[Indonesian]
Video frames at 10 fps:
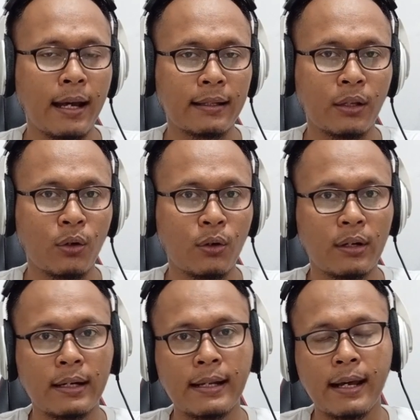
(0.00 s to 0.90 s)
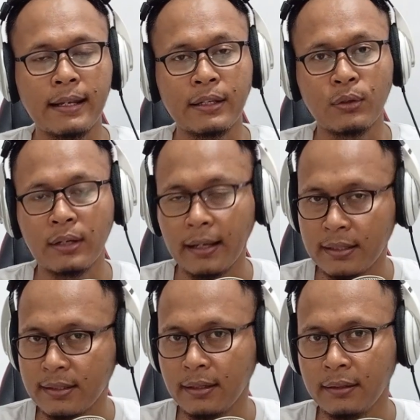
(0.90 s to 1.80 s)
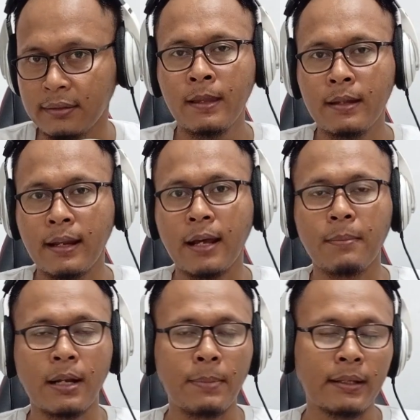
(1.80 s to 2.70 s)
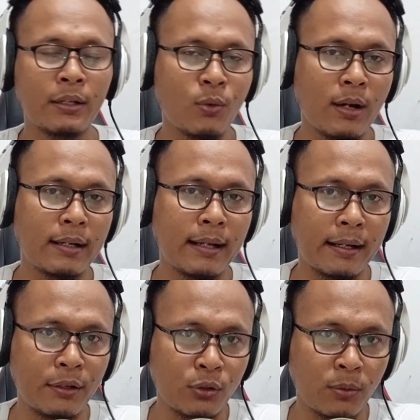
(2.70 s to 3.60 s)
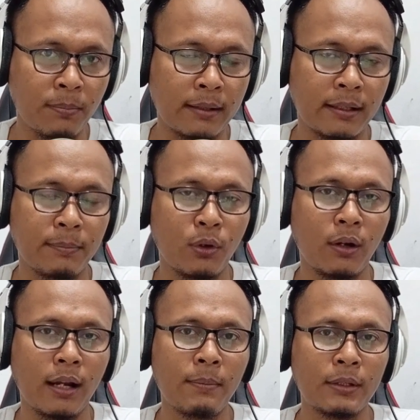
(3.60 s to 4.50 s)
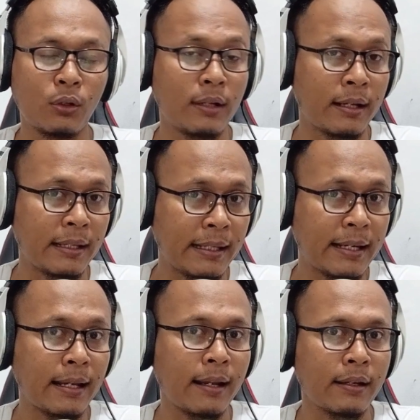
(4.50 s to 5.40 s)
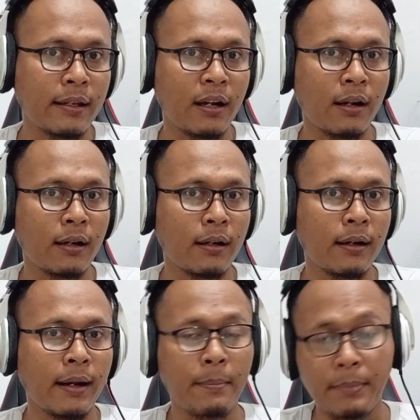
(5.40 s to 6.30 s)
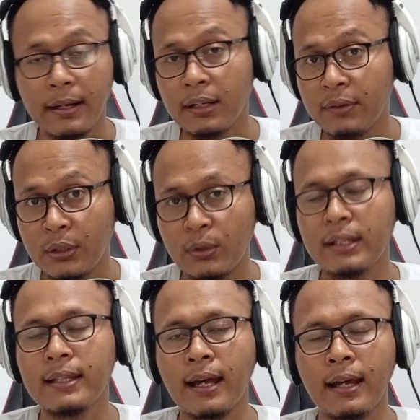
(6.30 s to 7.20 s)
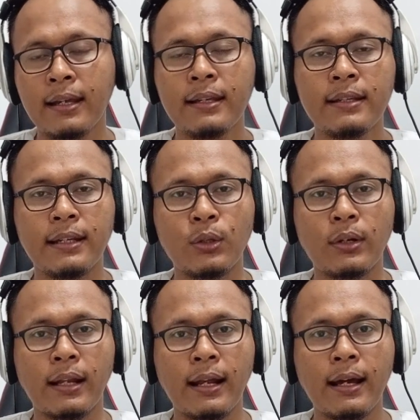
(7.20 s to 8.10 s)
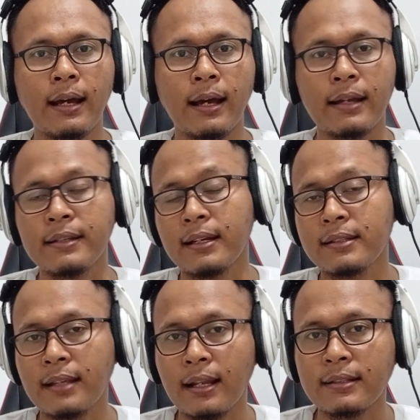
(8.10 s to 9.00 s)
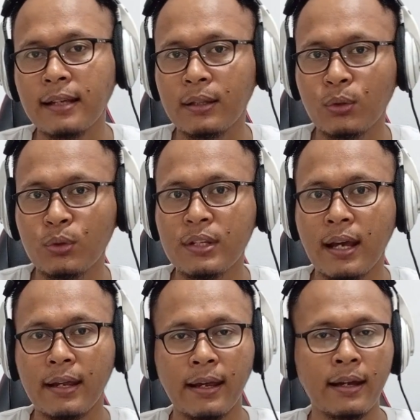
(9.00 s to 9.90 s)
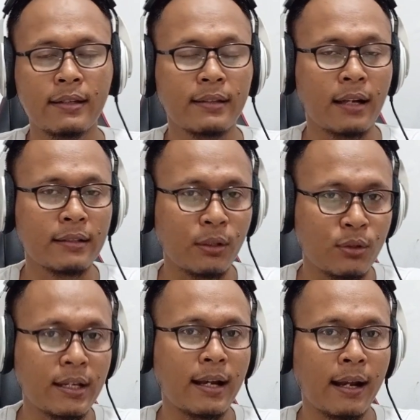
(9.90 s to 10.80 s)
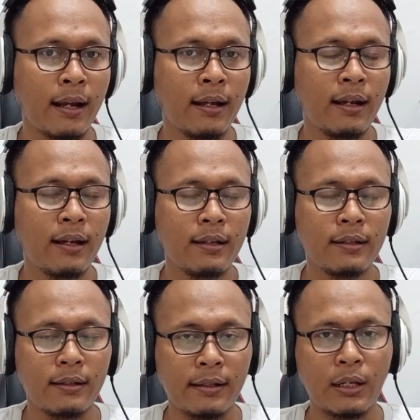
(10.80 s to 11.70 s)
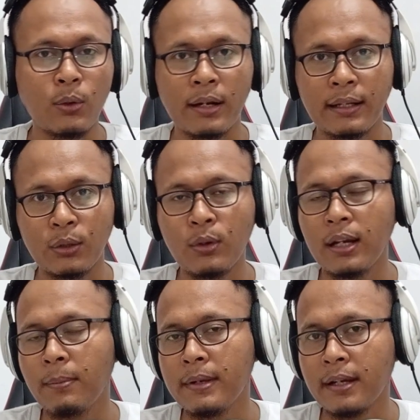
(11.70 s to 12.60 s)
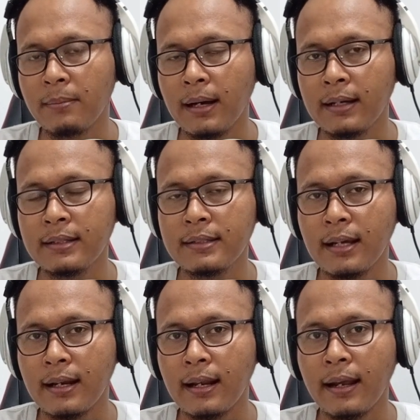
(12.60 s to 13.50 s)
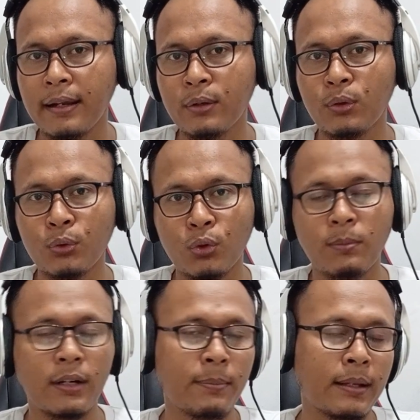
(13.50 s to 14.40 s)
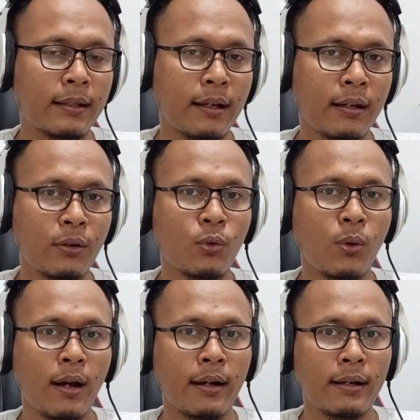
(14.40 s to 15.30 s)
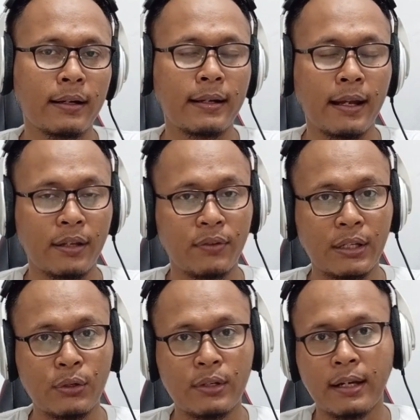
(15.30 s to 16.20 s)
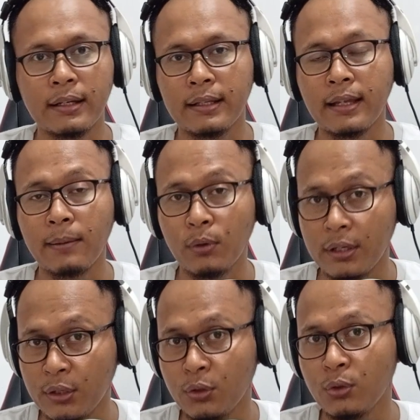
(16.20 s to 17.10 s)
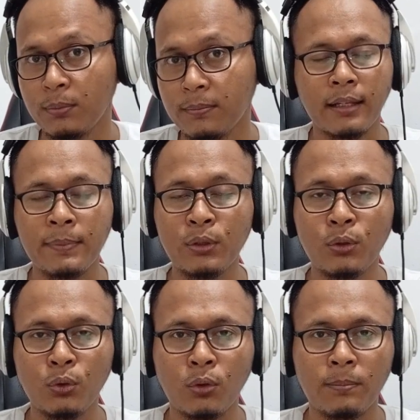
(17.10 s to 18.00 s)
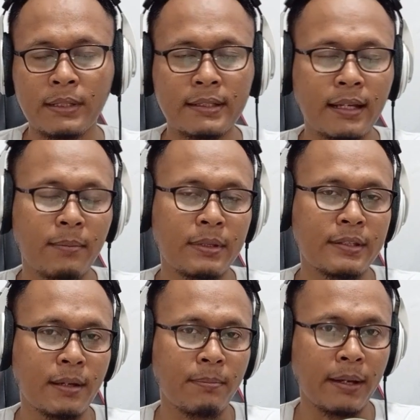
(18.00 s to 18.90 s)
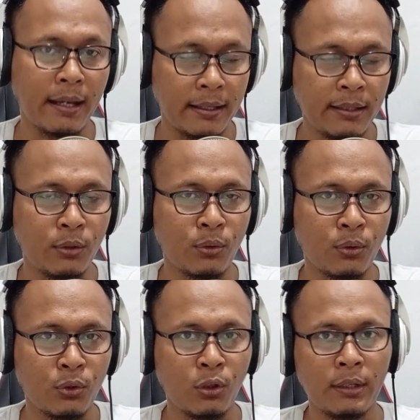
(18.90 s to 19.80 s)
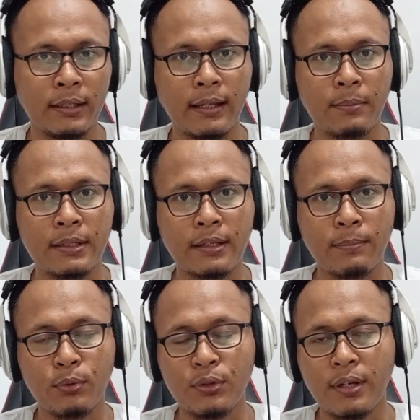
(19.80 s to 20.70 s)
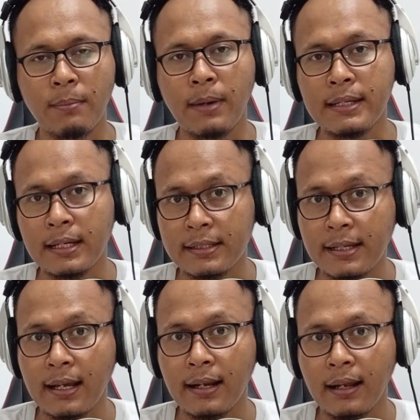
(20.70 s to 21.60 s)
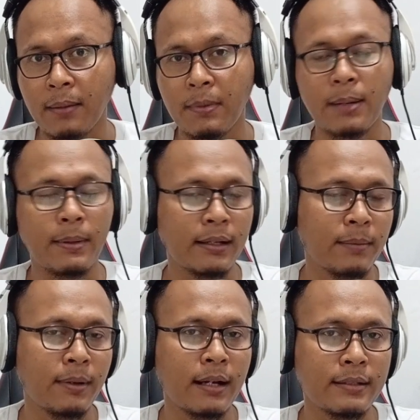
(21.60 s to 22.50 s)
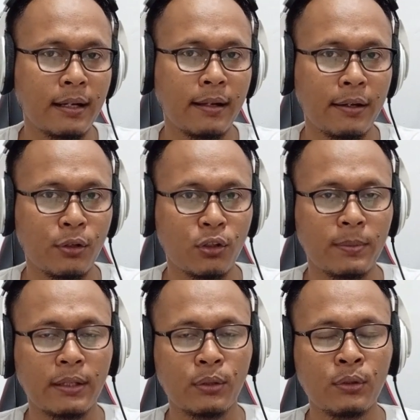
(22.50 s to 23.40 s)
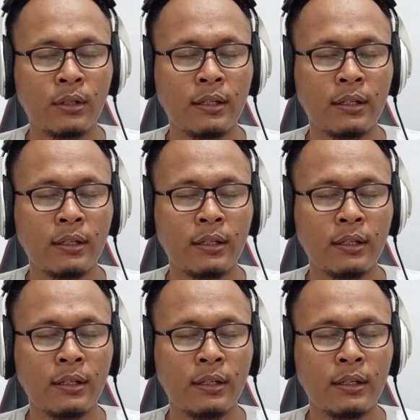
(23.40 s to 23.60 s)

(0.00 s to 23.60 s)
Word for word: atau dari Google AdSense Nah, mendapatkan uang dari YouTube Partner Program atau dari iklan yang nempel di video kita itu adalah hanya salah satunya ya, salah satu cara di luar itu ada banyak banget cara lain untuk mendapatkan uang dari video yang kita upload di YouTube. Tapi untuk bisa mencapai hal itu, untuk kita bisa punya banyak cara mendapatkan penghasilan dari YouTube itu,